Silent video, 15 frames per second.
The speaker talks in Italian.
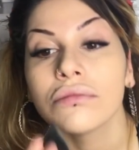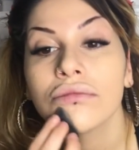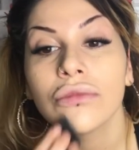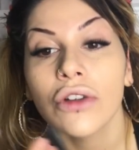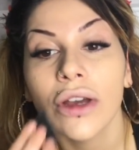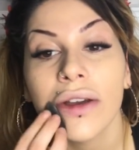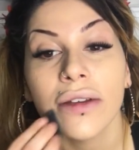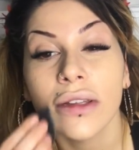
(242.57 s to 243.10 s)

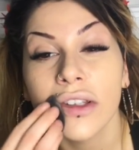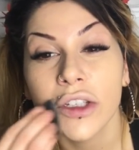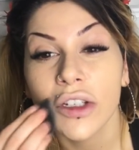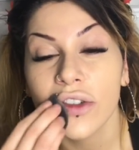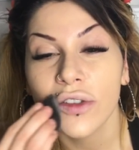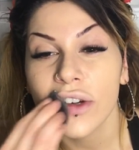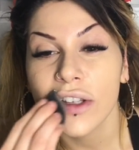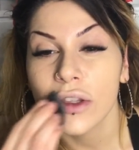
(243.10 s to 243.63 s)
Voi avete già
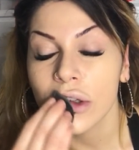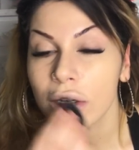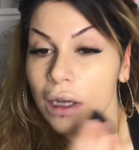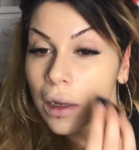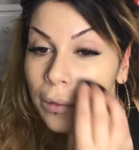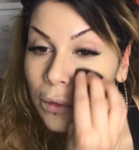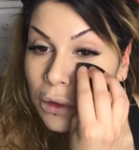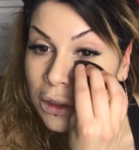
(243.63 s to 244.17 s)
fatto il
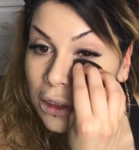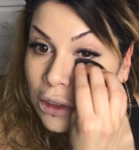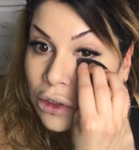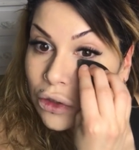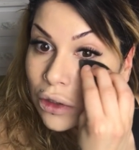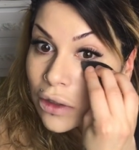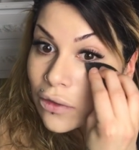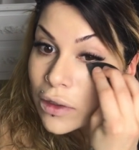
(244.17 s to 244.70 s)
cambio
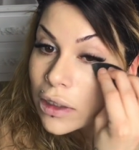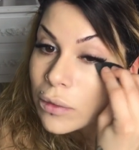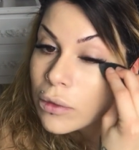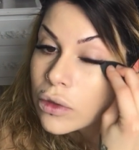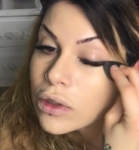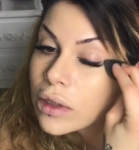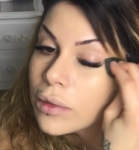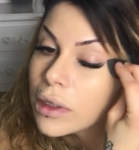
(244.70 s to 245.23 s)
stagione?
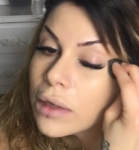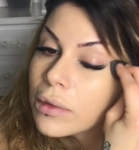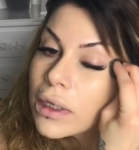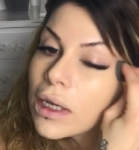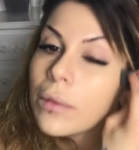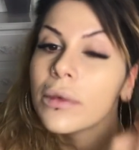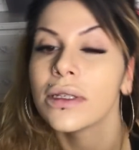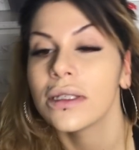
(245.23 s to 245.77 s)
Fatemelo sapere
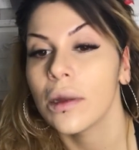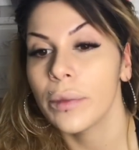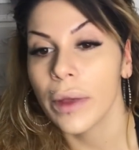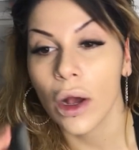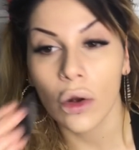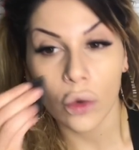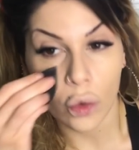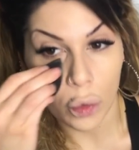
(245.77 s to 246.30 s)
perché a me sta più
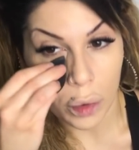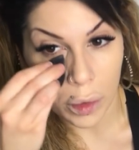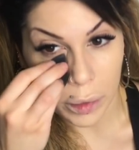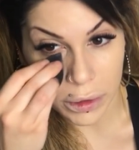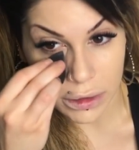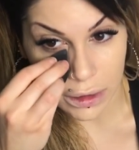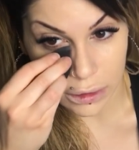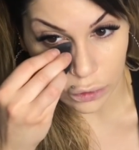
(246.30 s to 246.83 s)
ancorpa a
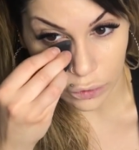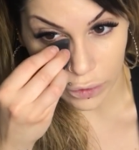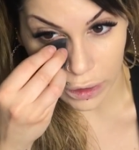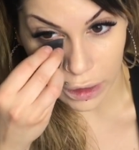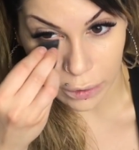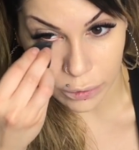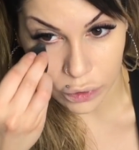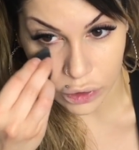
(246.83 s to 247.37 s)
pensare che devo fare
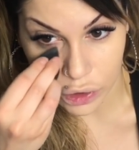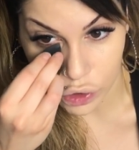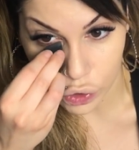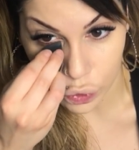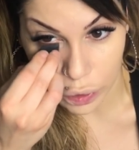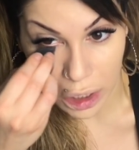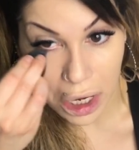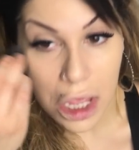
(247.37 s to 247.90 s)
cambio
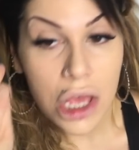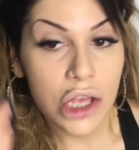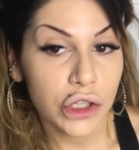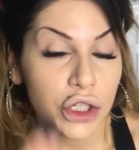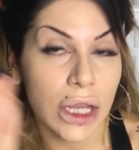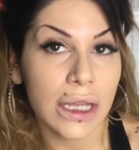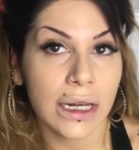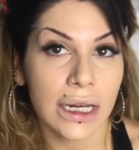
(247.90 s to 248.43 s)
stagione.
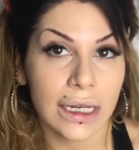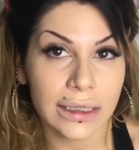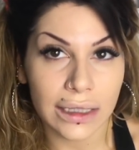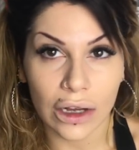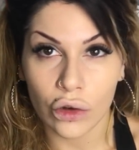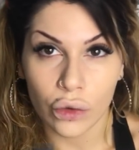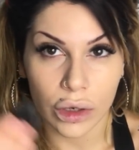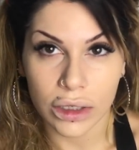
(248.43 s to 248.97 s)
Cioè, in realtà
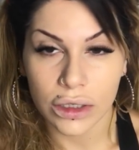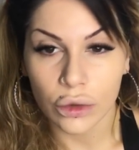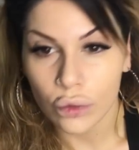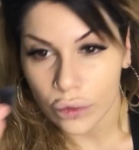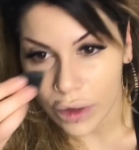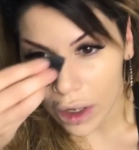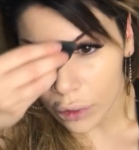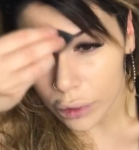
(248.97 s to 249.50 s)
ancora
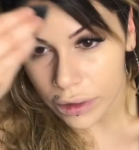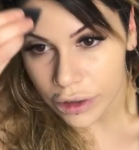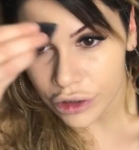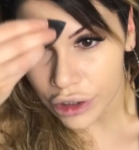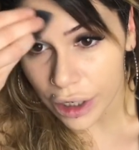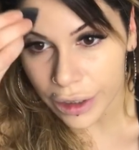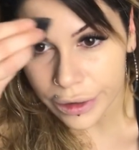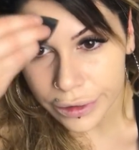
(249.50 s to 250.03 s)
diluvia, quindi
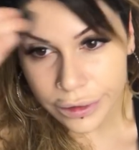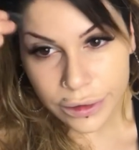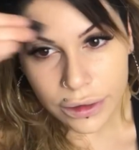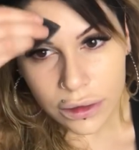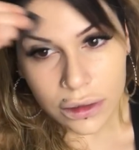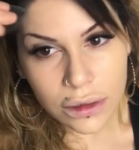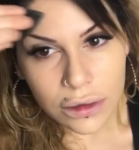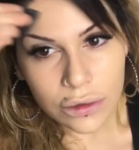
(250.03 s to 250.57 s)
cioè,
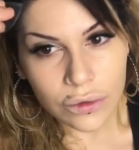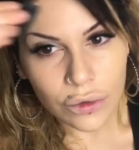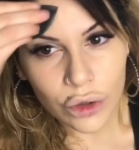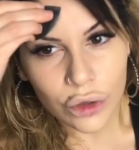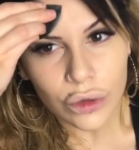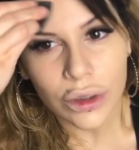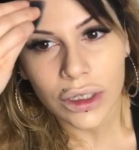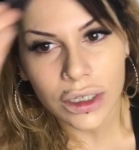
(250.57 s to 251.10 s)

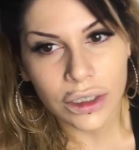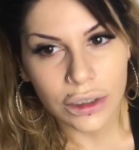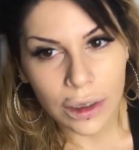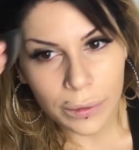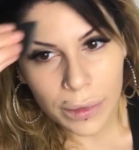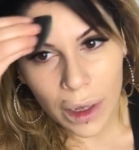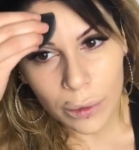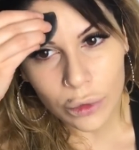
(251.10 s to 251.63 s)
voglio dire,
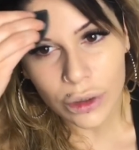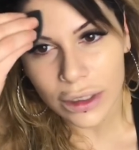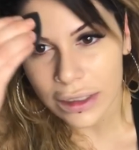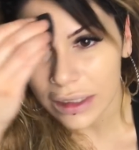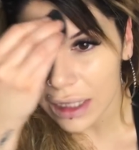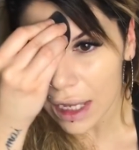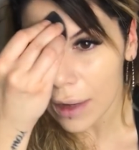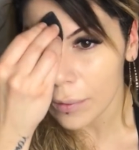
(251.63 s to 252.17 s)
abbiamo del
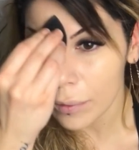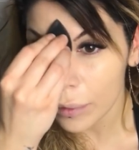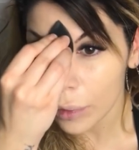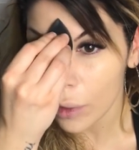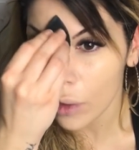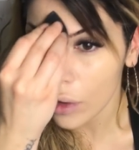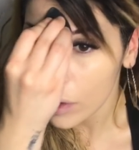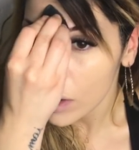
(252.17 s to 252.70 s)

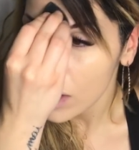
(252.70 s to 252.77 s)
tempo.